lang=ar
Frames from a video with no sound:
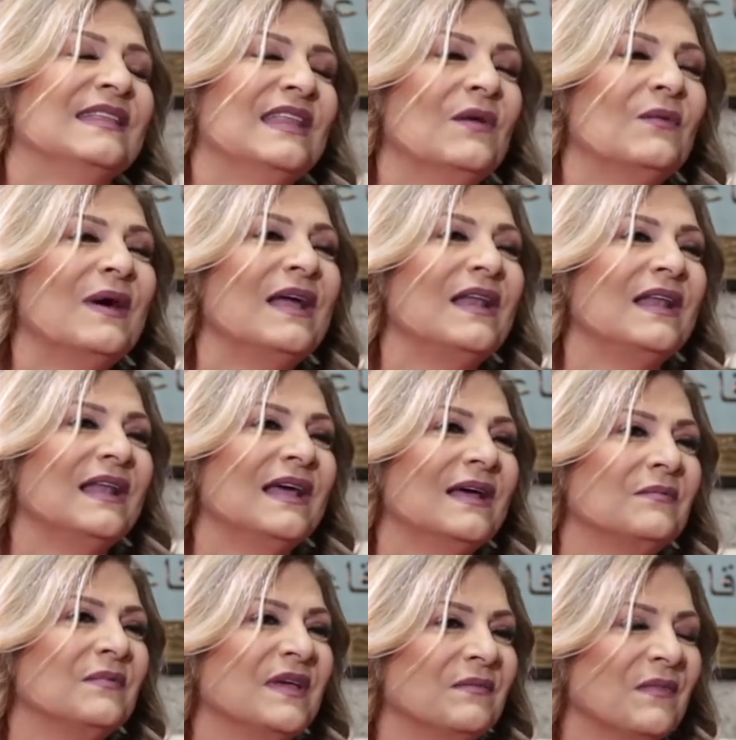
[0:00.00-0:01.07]

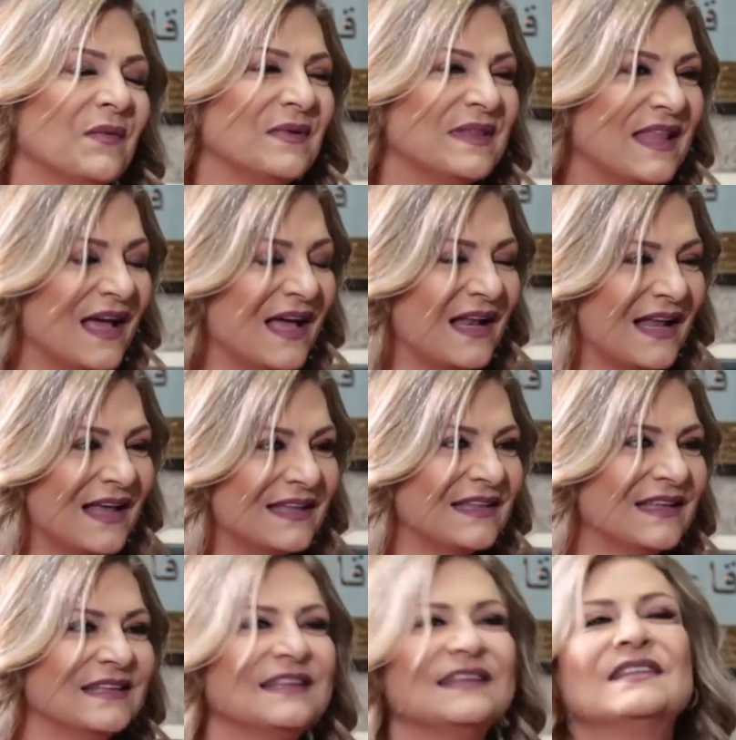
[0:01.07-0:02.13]
نوال بما بدها
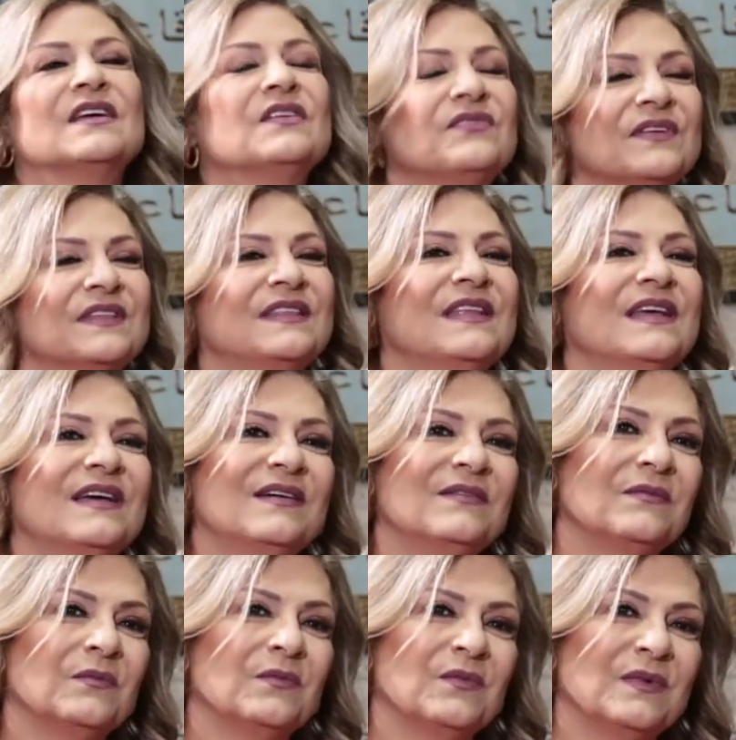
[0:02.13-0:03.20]
هالقد انت ضيفتنا
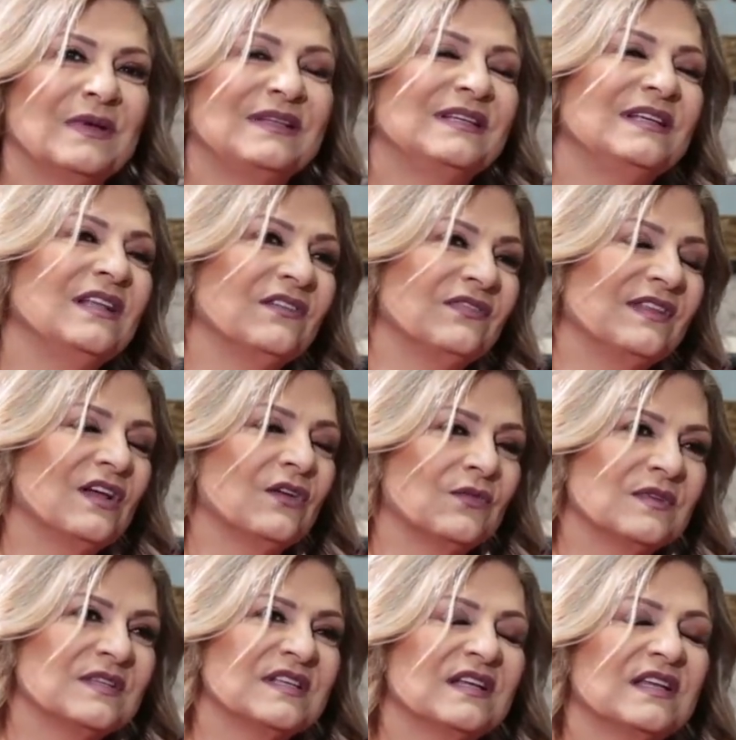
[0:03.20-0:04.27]
وقلتي لنا فينا
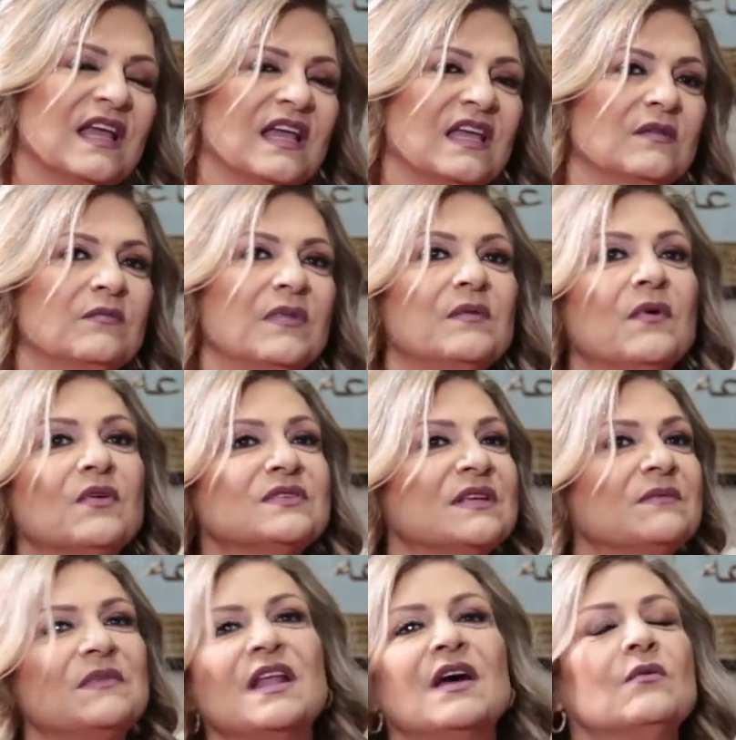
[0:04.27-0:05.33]
نكون صريحين
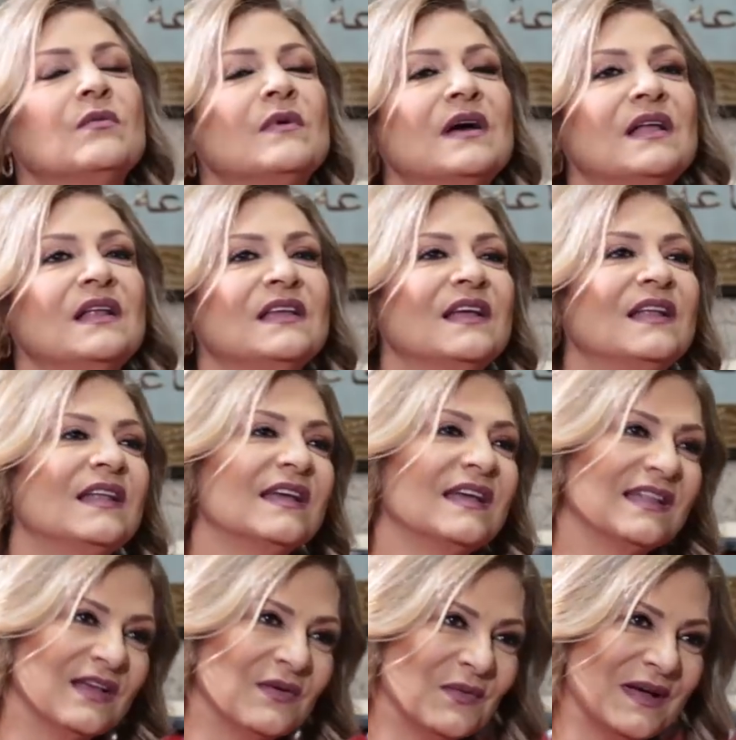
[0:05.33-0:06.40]
بالموسم الاول يلا
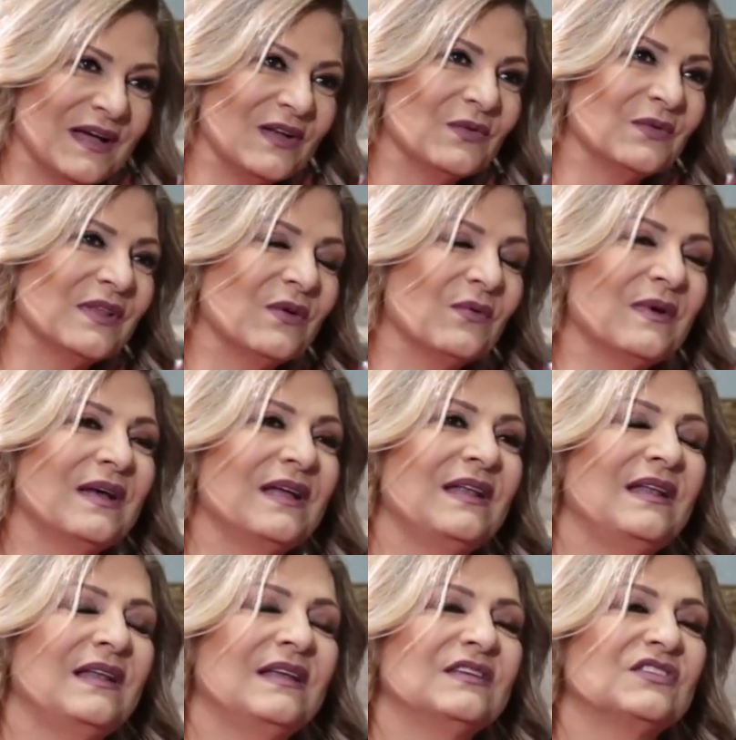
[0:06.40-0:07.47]
يا نوال
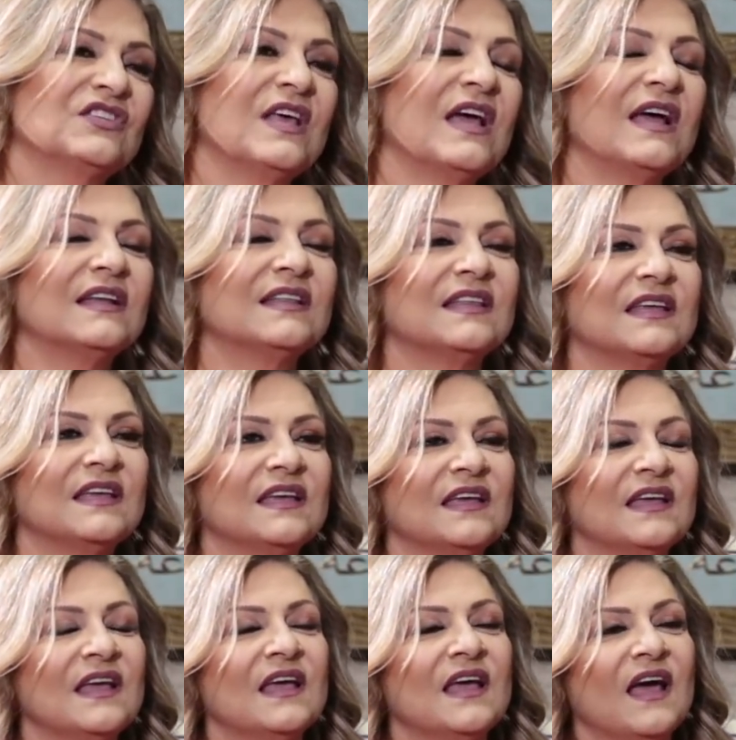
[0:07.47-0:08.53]
ونوال اشتهرتي
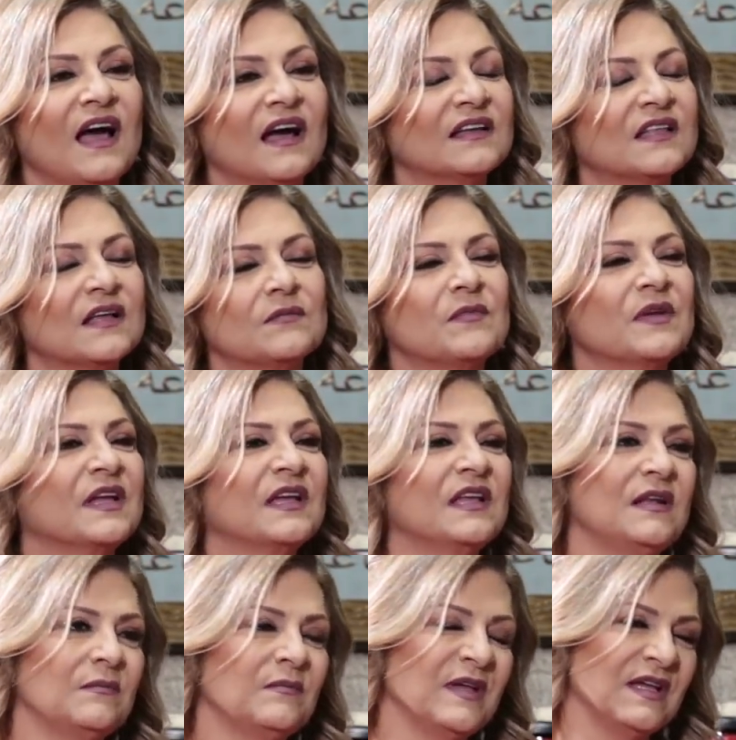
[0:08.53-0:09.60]
اكثر من
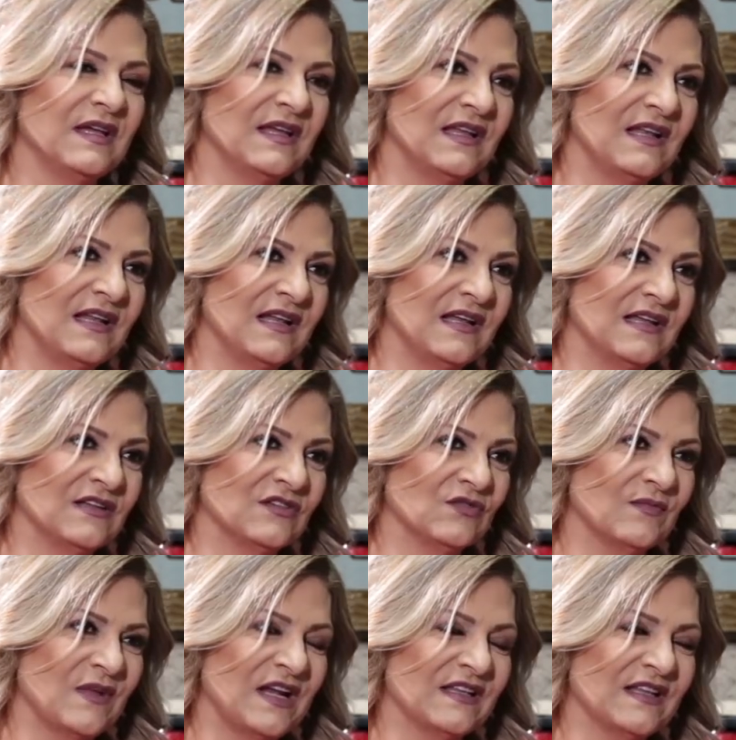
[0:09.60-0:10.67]
كل باقي
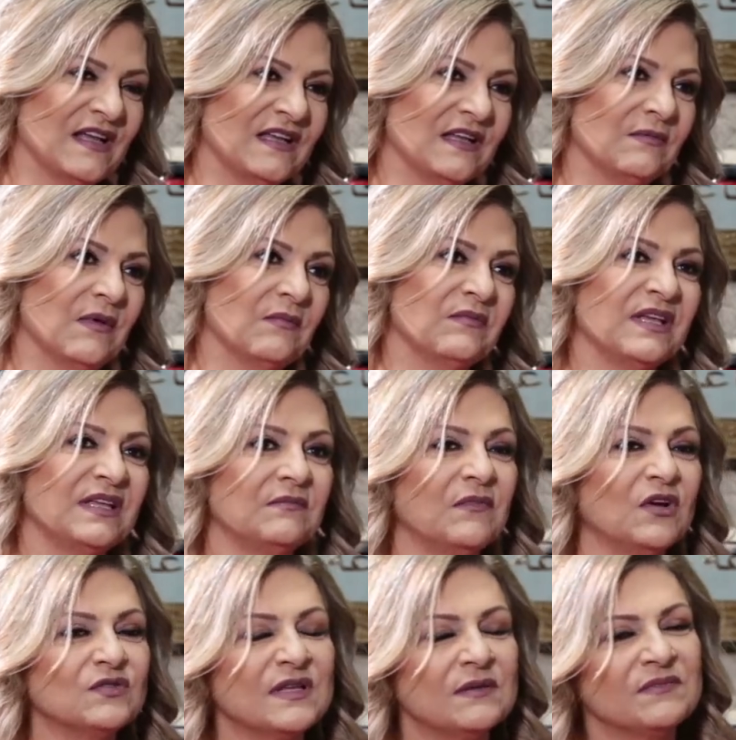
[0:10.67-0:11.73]
الزملاء تقريبا
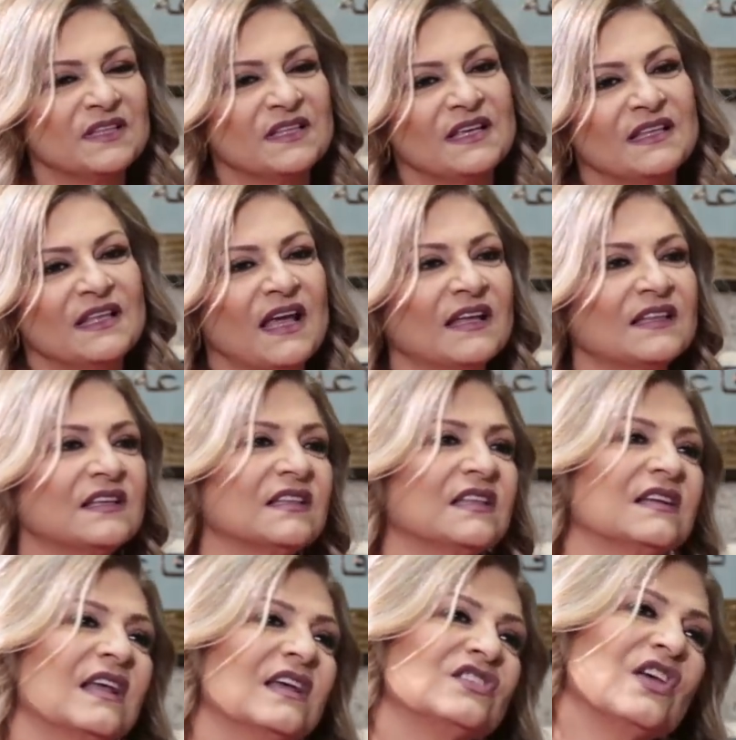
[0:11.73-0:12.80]
بالموسم الثاني اخذت
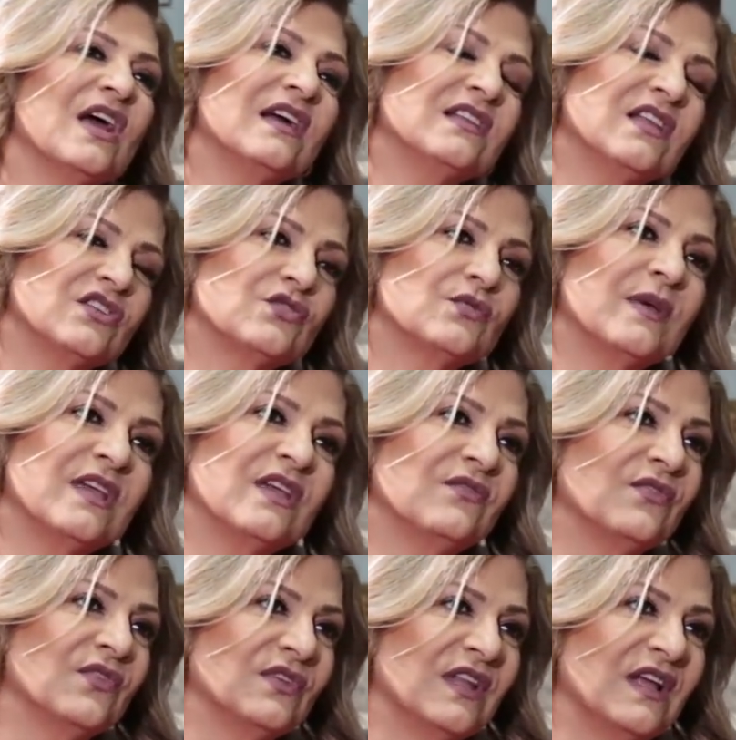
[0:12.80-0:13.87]
الرهجه اكثر شوي
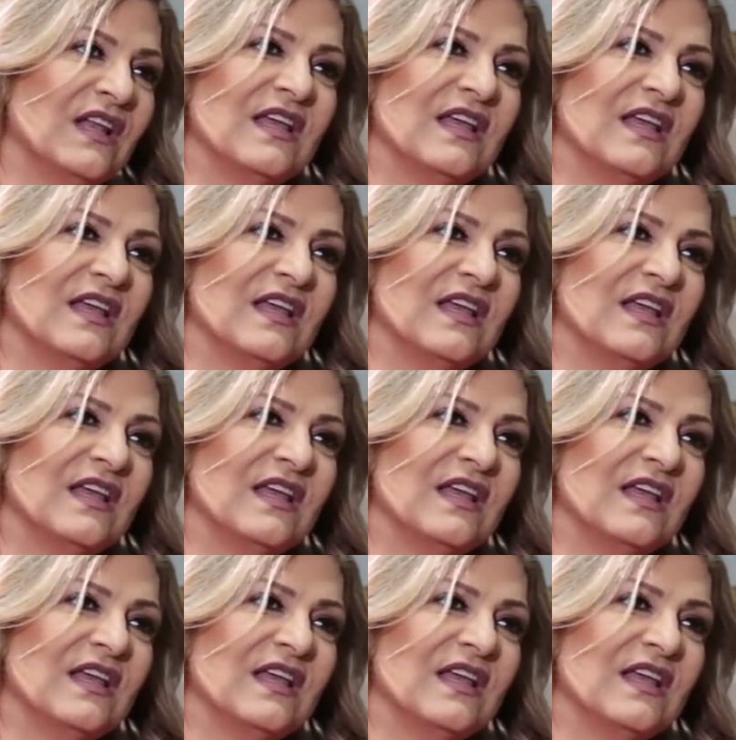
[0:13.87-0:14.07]
ايفونا